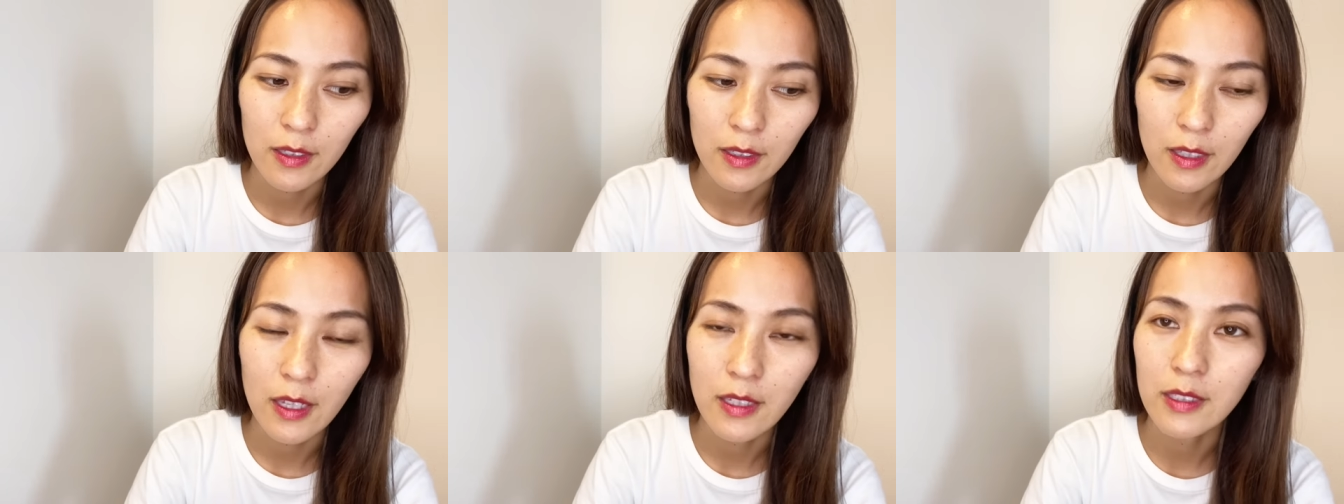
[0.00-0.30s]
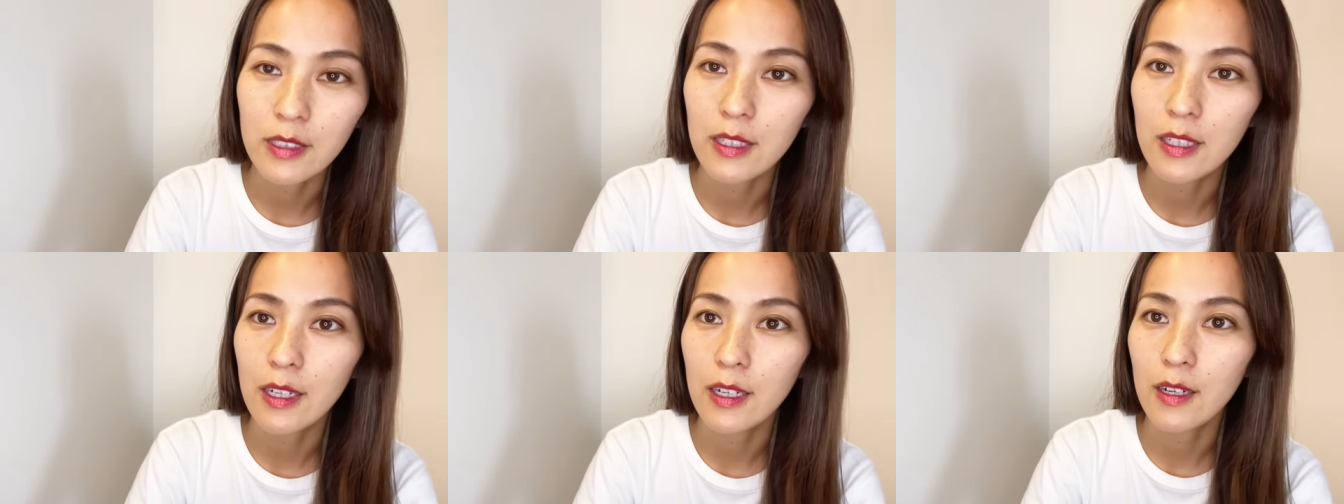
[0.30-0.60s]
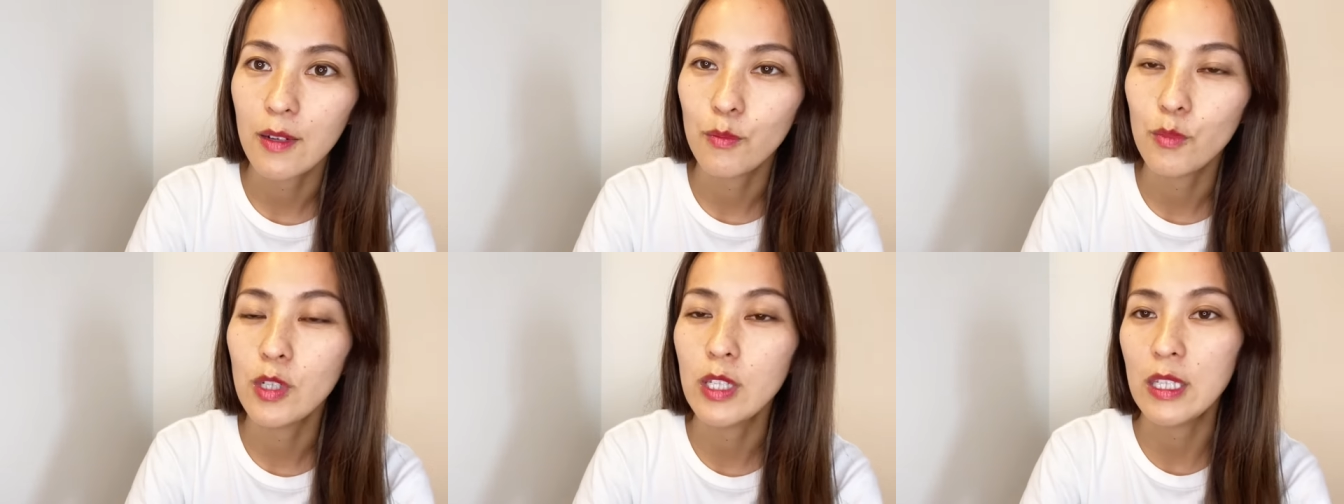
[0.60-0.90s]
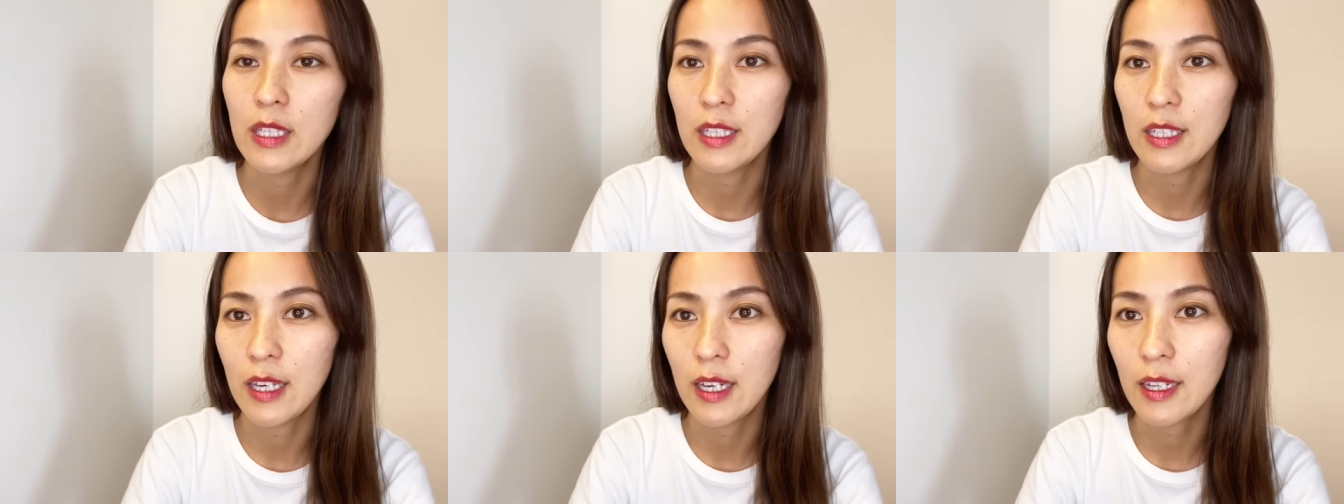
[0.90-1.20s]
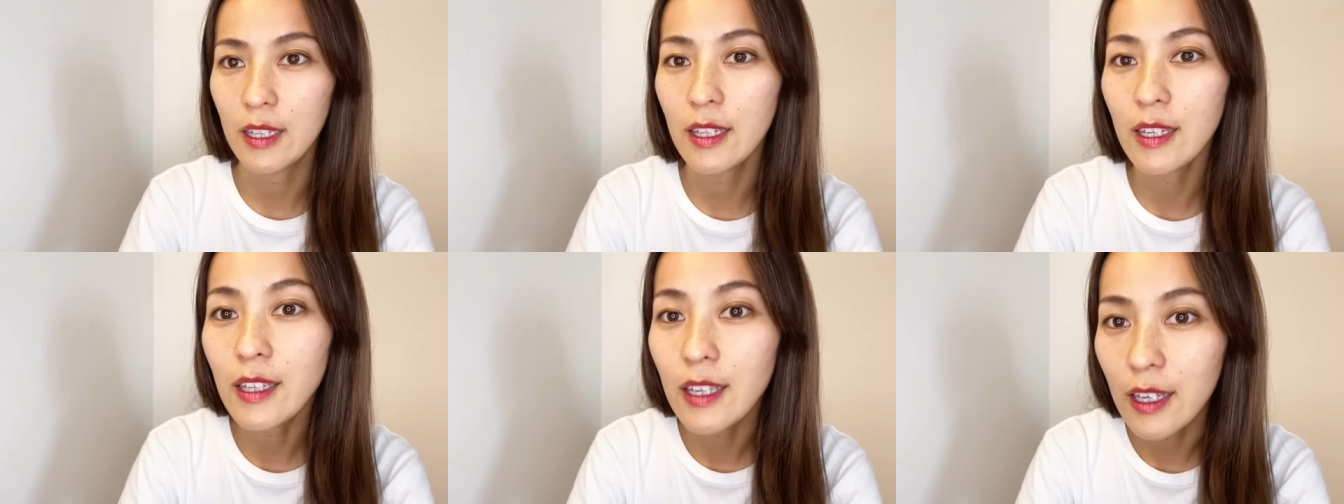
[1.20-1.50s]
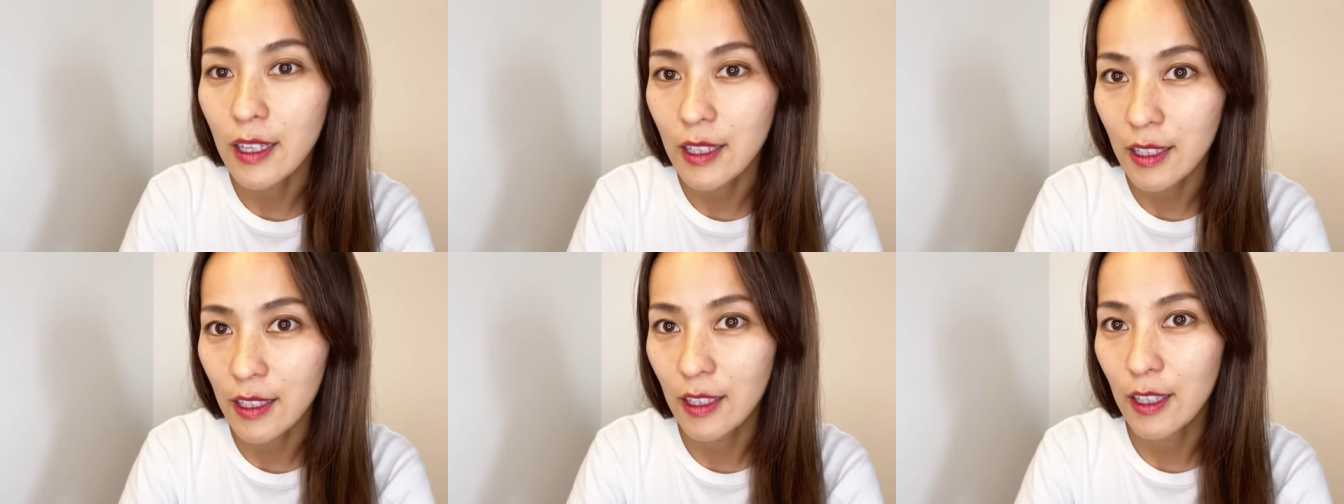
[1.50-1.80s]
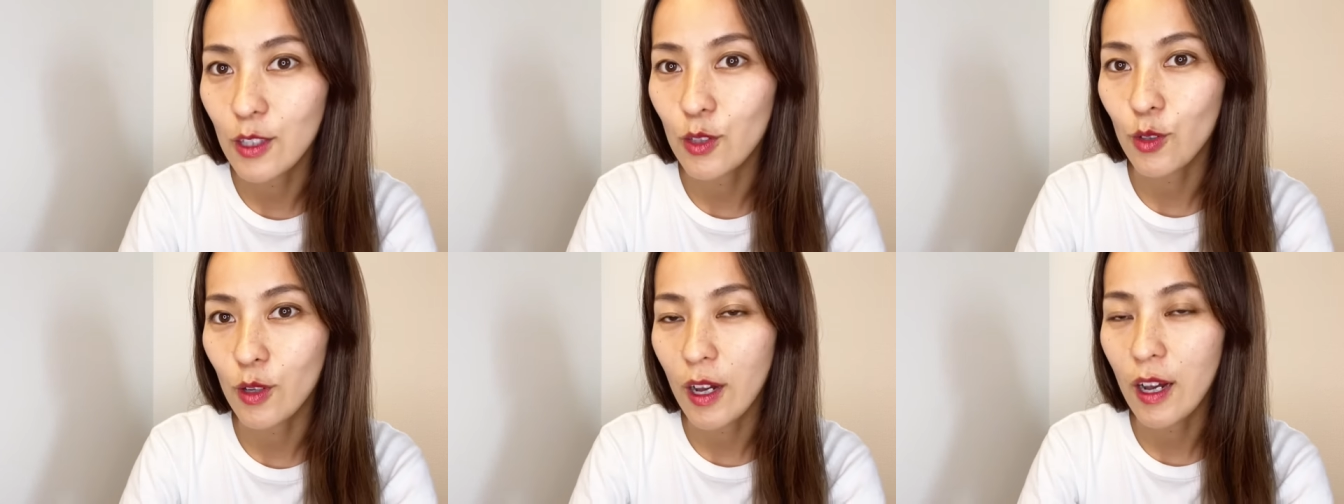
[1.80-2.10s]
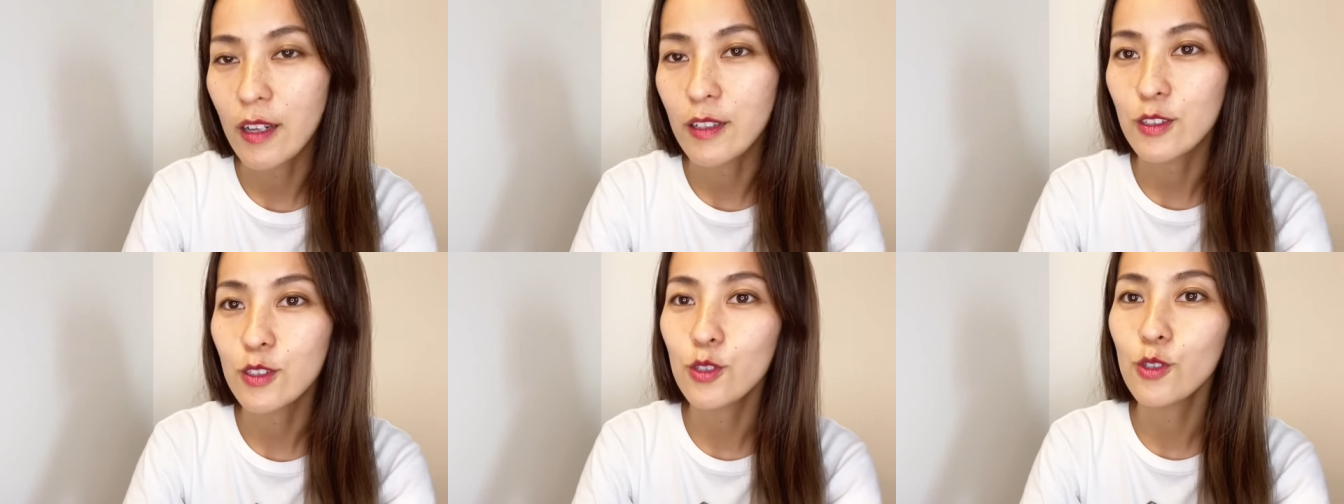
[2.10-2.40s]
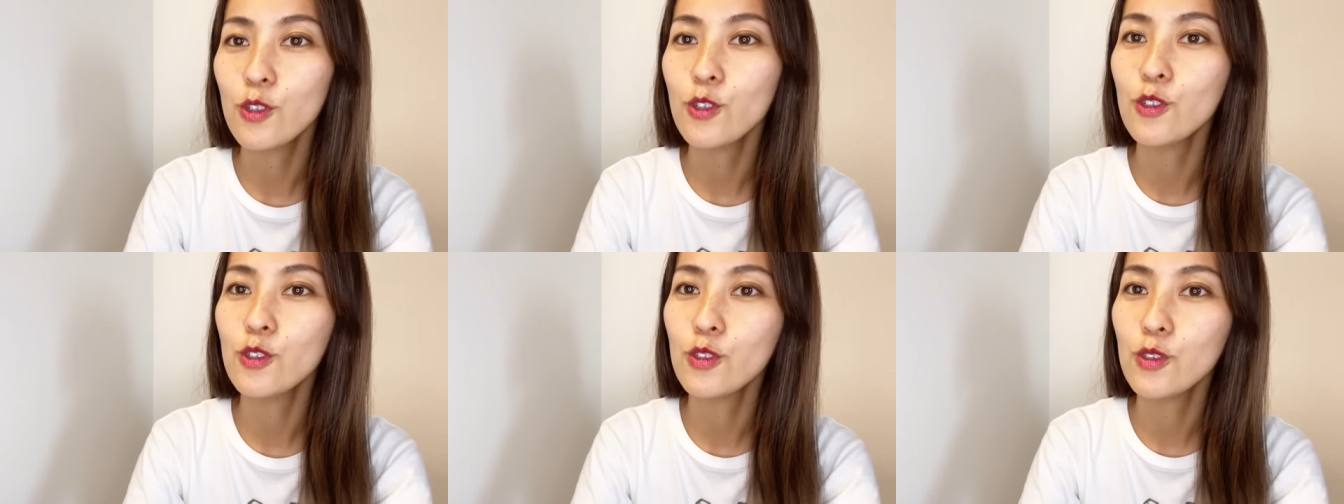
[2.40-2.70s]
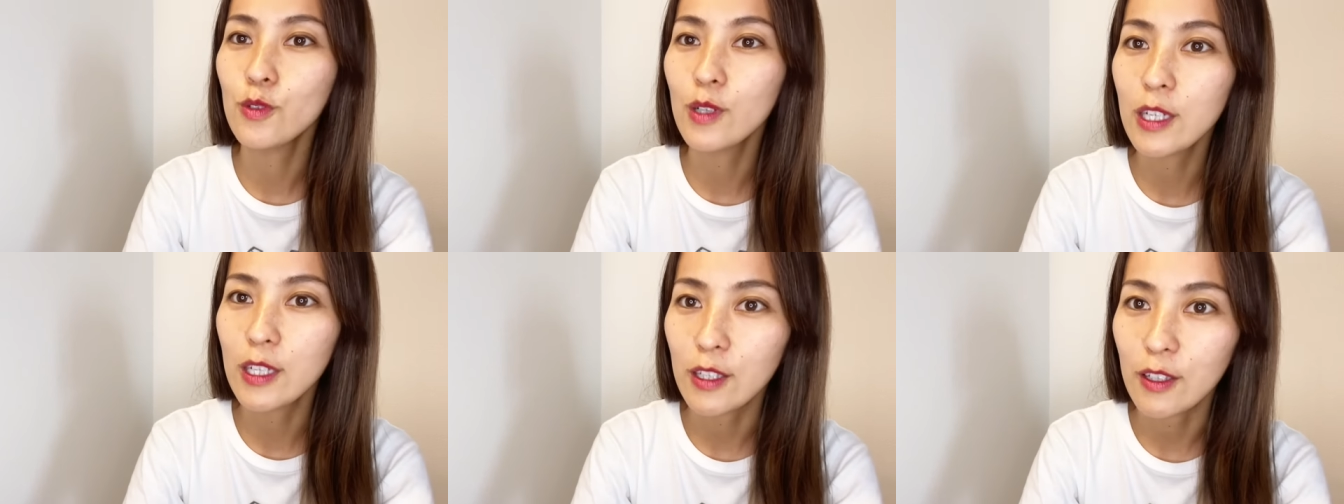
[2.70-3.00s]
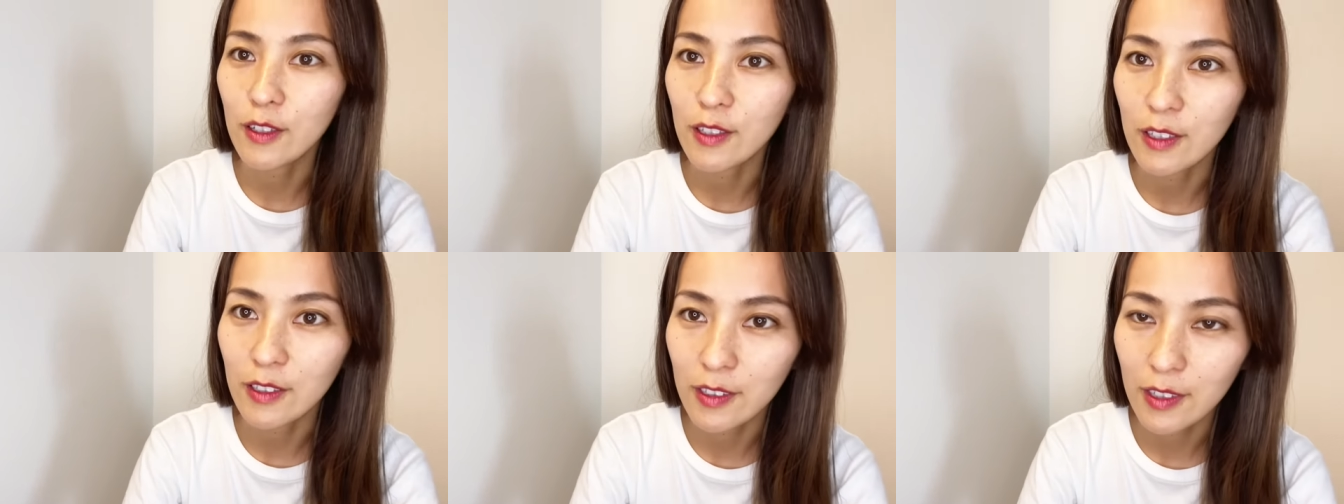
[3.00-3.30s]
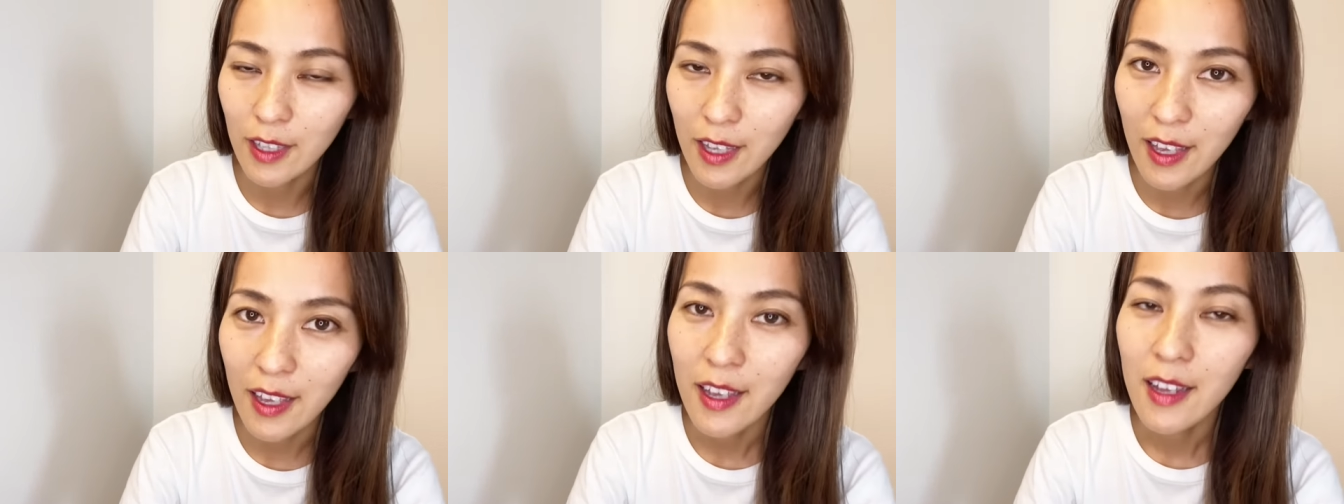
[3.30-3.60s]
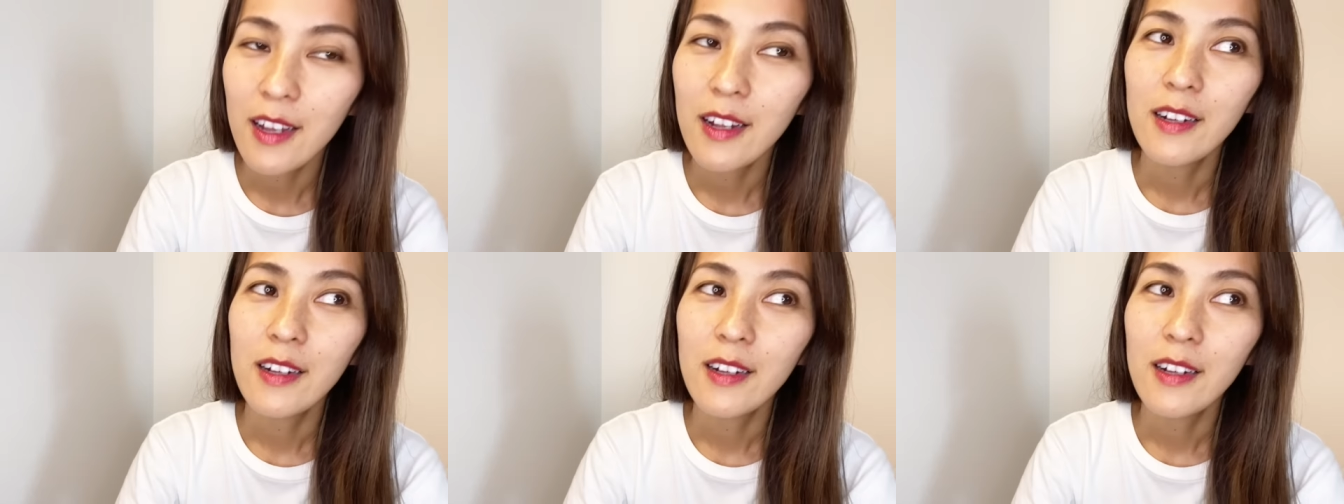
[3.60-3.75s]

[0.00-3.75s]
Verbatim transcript: 男性が無理でやらなきゃいけないとか、そういうわけではなくて、